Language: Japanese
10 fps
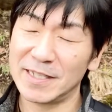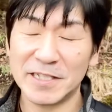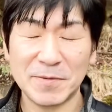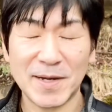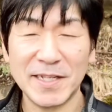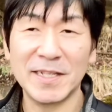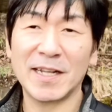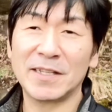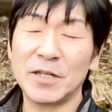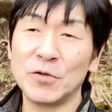一番いいなっ
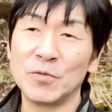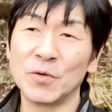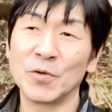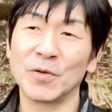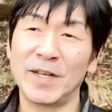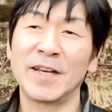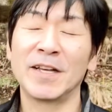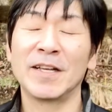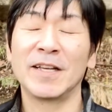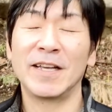ていうものをね、
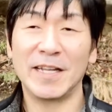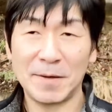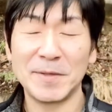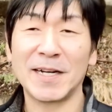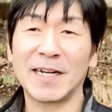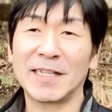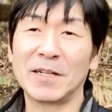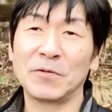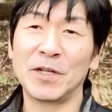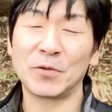選べたかった
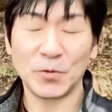ので投